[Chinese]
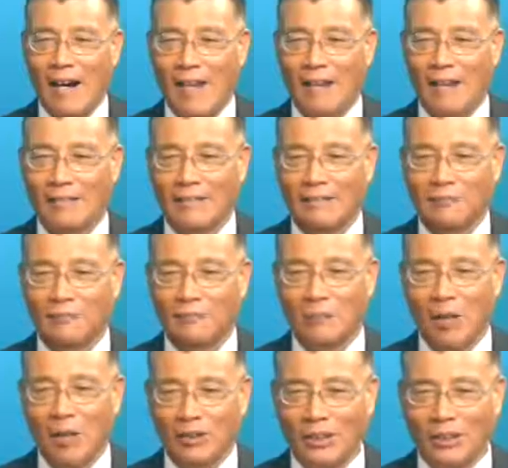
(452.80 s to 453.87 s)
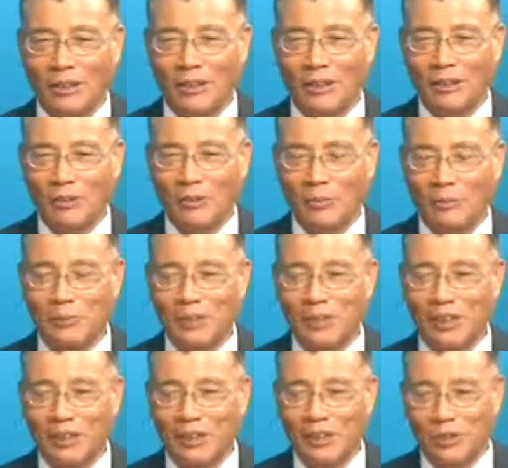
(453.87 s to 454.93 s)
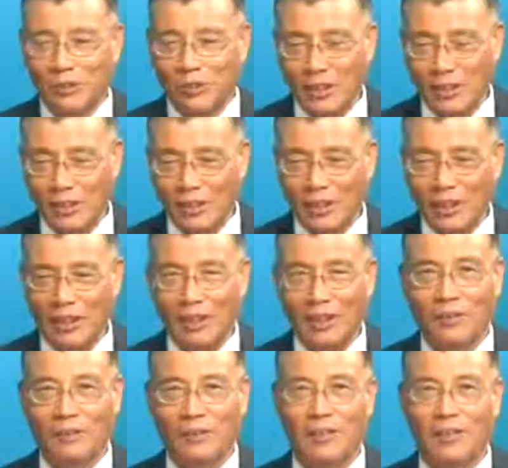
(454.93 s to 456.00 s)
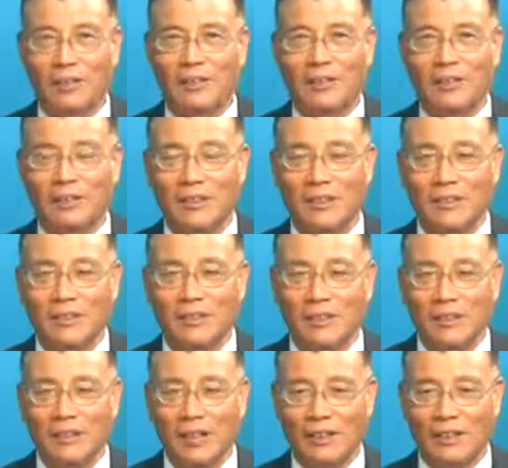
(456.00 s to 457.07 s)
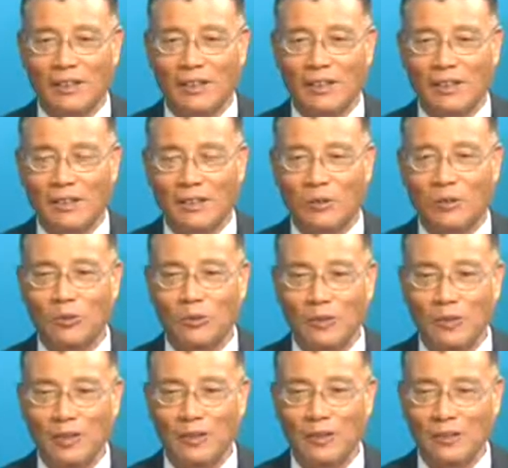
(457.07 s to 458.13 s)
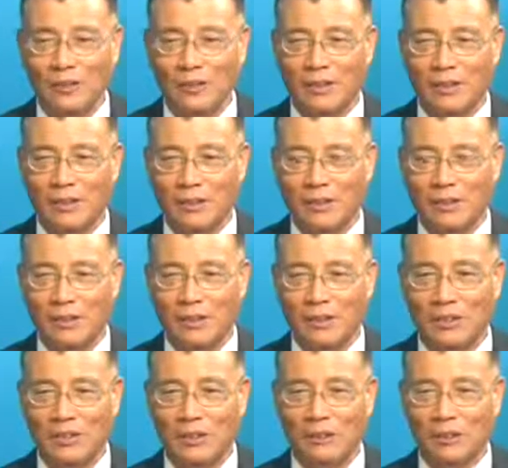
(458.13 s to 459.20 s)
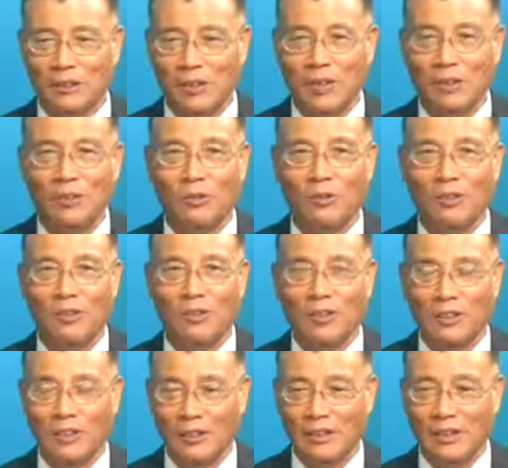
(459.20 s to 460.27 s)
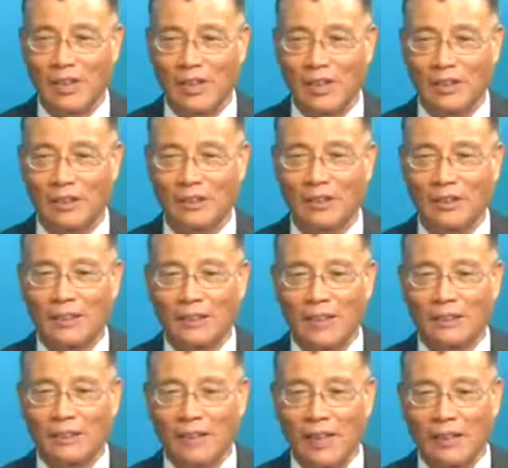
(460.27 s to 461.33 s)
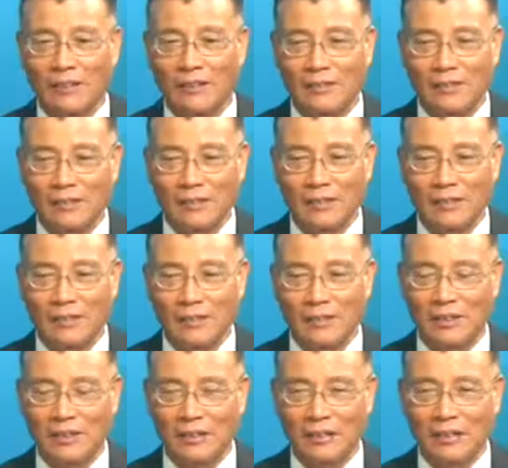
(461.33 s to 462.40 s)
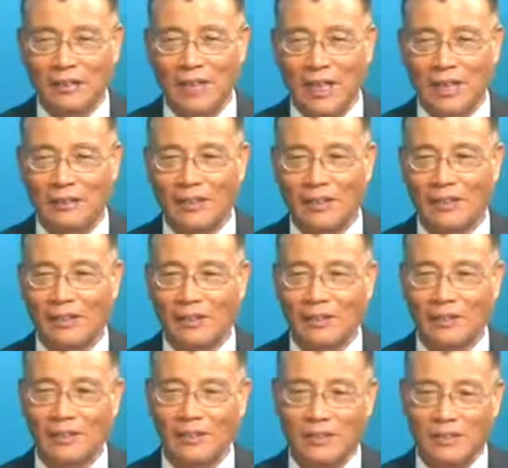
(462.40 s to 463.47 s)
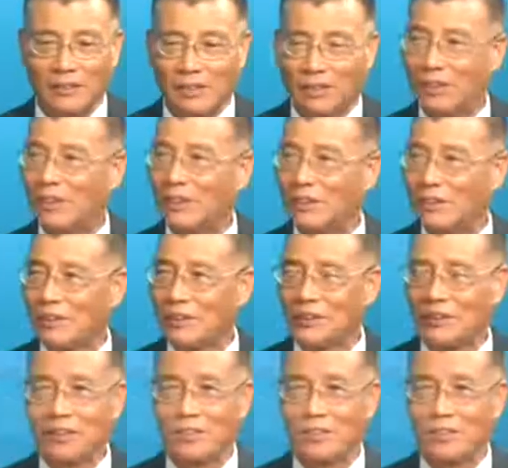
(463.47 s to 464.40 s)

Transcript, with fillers: 啊，冒险性是我们降低到最低点的，因为这个城市呢，它现在是很鼓励这些，尤其是 e b five 的投资者人啊，来刺激这个当地的经济的